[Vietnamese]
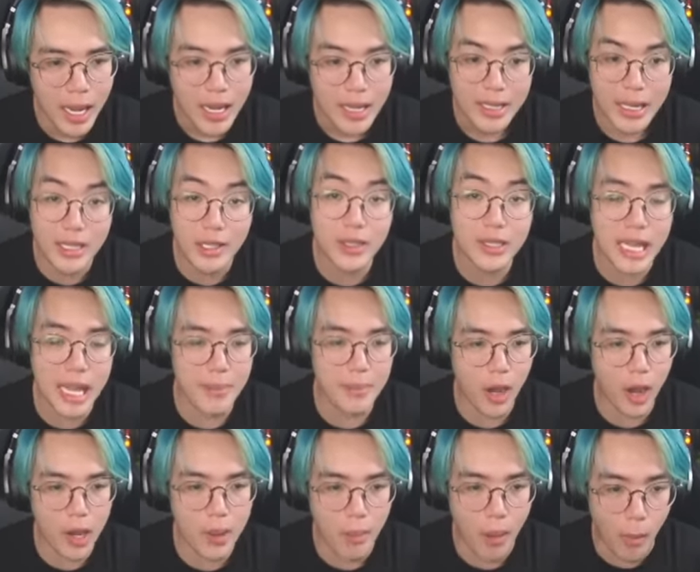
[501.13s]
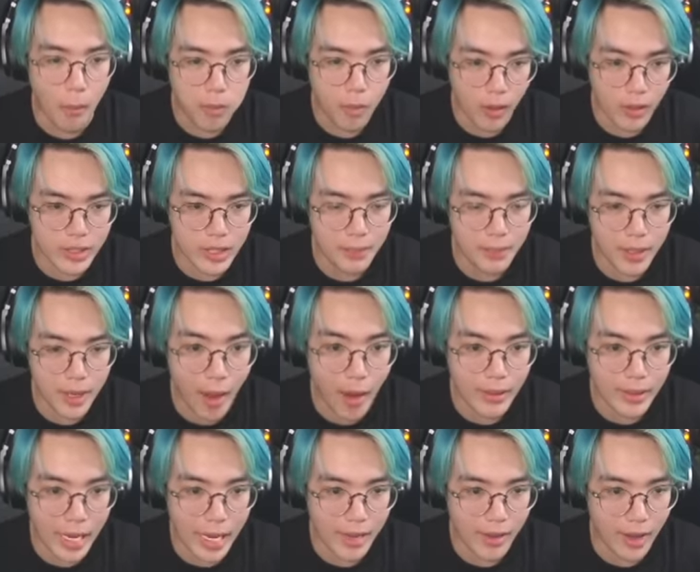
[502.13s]
để tôi xem coi một con super
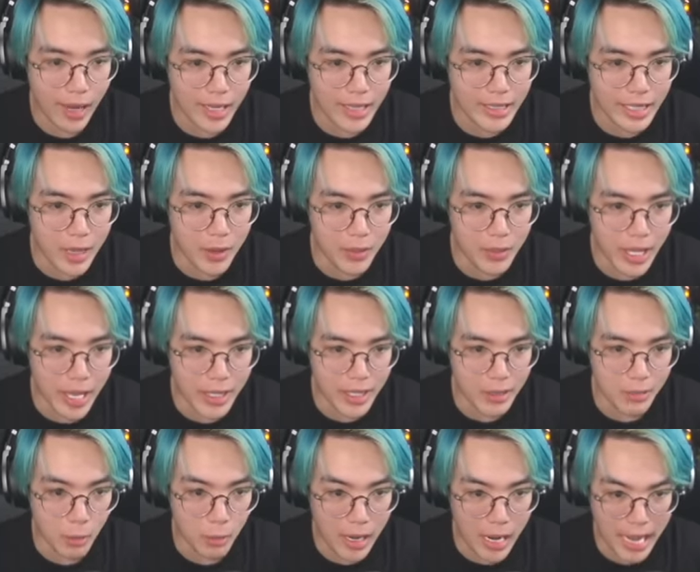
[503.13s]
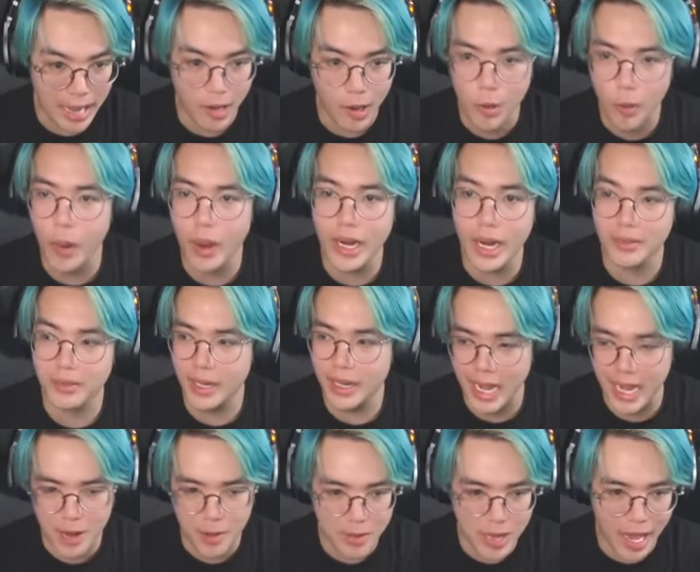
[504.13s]
dog này có thể tiêu diệt được một ngàn con warden bên
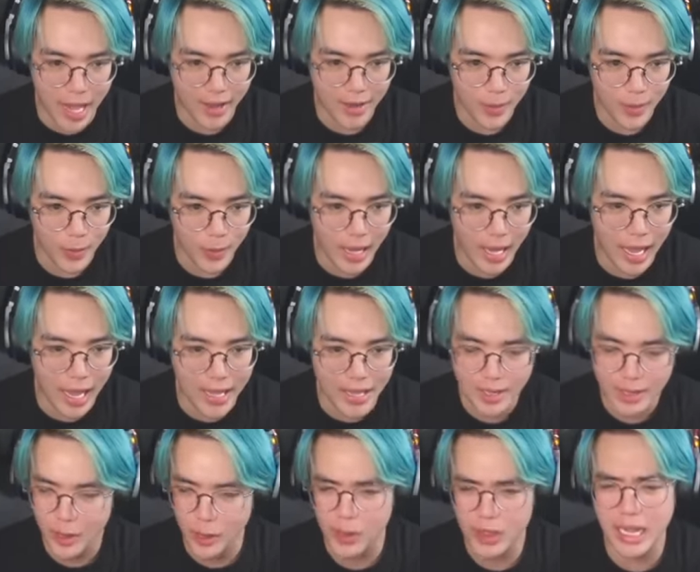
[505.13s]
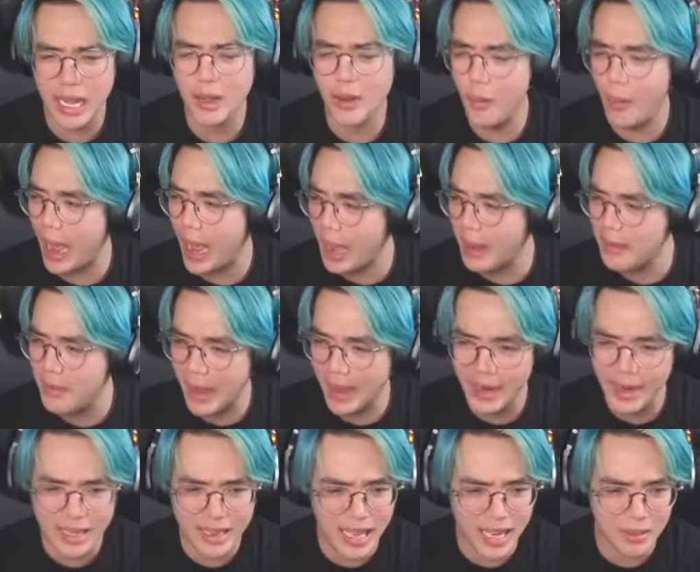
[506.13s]
đây không nha ok ui lắc quá các bạn
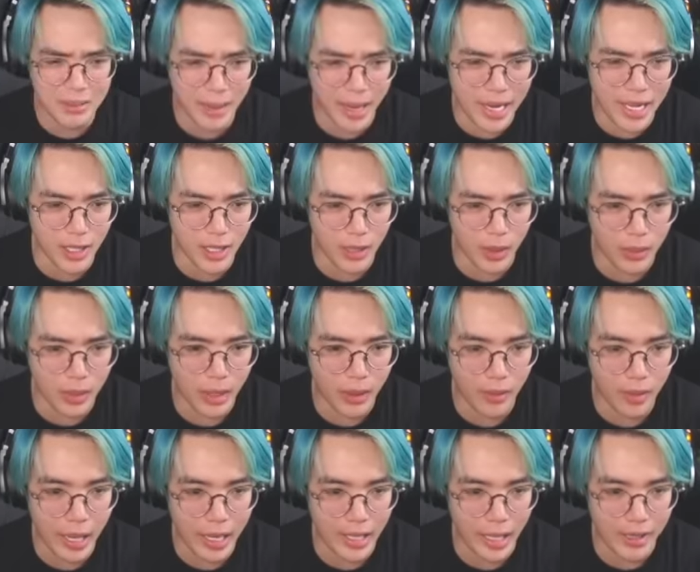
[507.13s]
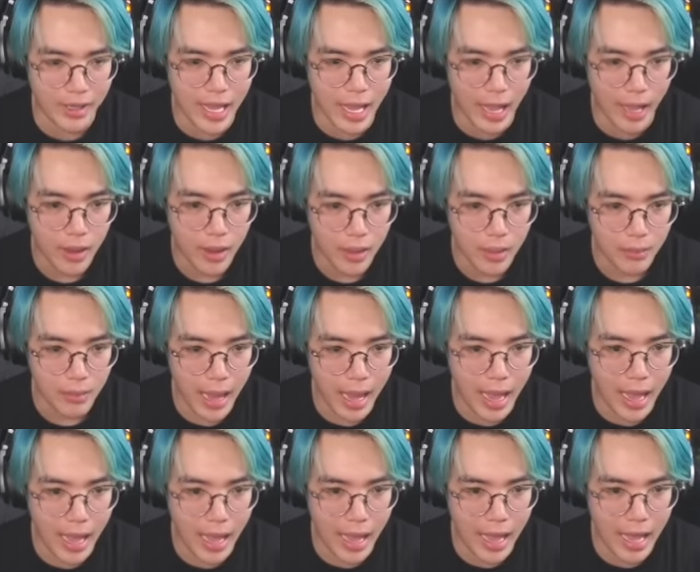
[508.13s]
ơi lắc máy tôi luôn nè ok thử nha
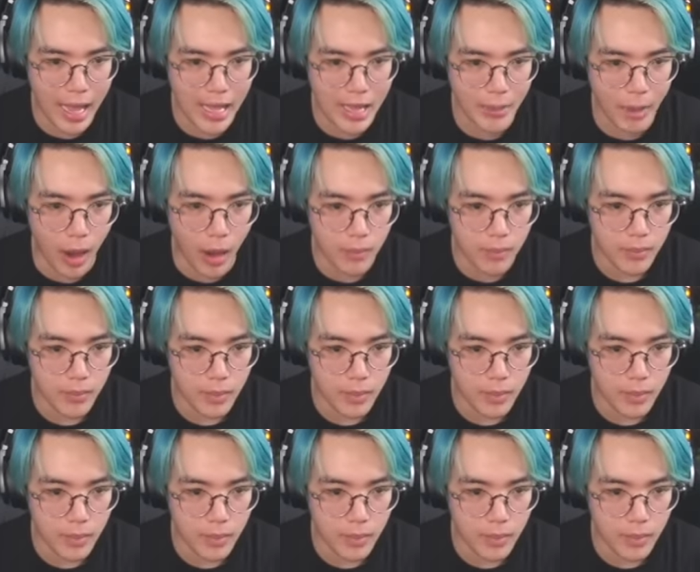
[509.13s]
ba hai một